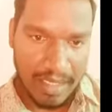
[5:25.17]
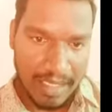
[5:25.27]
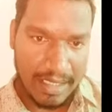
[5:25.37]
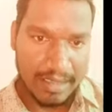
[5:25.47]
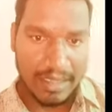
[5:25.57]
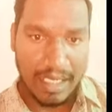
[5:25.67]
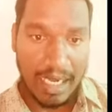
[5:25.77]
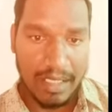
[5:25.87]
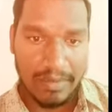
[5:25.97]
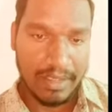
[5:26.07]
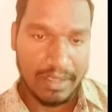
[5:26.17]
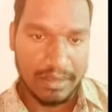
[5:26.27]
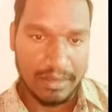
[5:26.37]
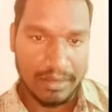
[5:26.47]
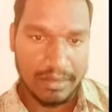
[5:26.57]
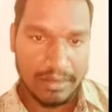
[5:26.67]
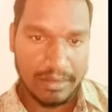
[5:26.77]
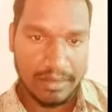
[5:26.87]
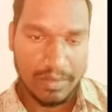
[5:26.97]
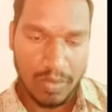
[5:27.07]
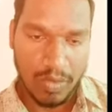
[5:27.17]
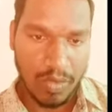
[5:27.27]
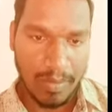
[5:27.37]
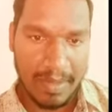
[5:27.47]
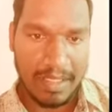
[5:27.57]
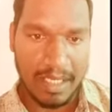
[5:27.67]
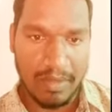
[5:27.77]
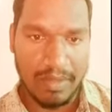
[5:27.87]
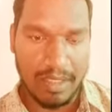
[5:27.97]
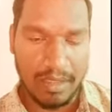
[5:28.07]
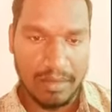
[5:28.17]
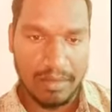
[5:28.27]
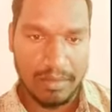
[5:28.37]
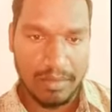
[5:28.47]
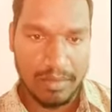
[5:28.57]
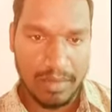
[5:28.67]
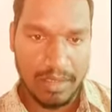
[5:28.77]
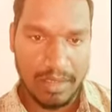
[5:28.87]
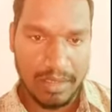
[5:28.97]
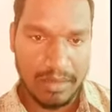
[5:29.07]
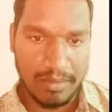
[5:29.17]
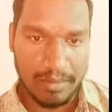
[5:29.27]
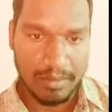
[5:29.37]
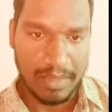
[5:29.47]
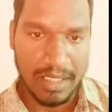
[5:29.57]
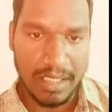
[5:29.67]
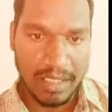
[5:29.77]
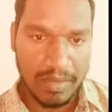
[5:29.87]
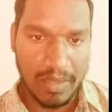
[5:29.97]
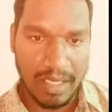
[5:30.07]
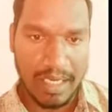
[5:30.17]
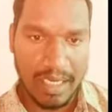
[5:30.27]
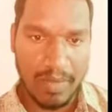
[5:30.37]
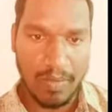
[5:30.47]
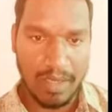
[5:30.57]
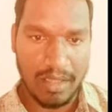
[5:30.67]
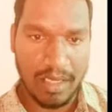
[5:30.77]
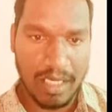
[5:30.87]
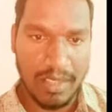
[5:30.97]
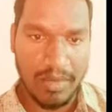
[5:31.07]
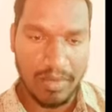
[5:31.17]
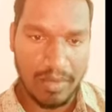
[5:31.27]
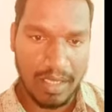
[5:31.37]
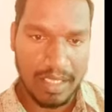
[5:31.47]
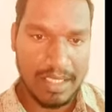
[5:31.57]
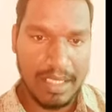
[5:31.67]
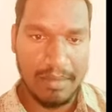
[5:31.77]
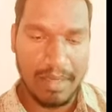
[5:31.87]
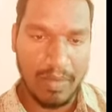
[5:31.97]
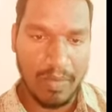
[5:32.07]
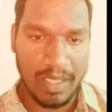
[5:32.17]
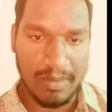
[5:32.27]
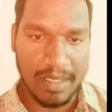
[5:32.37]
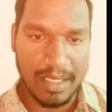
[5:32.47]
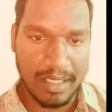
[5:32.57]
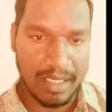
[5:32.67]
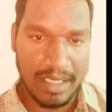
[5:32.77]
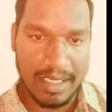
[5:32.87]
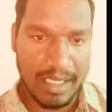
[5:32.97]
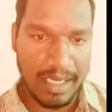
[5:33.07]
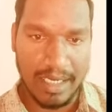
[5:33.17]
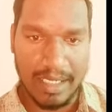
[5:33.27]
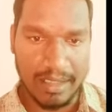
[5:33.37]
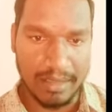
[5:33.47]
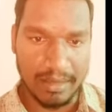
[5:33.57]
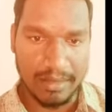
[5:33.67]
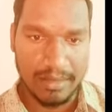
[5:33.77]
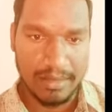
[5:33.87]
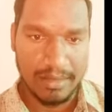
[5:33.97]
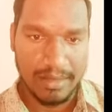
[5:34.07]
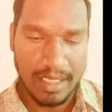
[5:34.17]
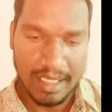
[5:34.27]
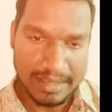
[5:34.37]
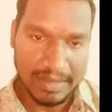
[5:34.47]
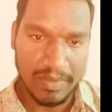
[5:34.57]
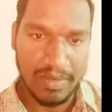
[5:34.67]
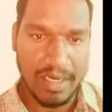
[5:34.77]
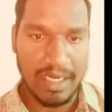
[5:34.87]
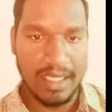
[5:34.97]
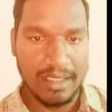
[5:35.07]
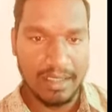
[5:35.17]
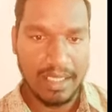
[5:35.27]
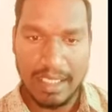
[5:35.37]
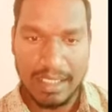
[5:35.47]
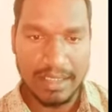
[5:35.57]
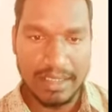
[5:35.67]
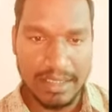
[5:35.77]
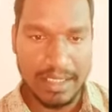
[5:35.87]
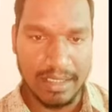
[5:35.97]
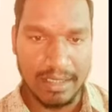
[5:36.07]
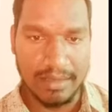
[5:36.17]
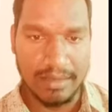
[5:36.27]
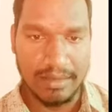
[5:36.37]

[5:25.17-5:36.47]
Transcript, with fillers: லிங்கத்துக்கெல்லாம் அளவு இருக்குது ஒரு குறிப்பிட்ட அளவு தான் ஒரு மண்ணிலேருந்து ஒரு ரெண்டு அடி உயரம் தான் லிங்கம் அதுக்கு மேலே உயரமாக இருக்கிறதெல்லாம் லிங்கம் கிடையாது அது சிவனும் கிடையாது அதெல்லாம் தெரிஞ்சுக்குங்க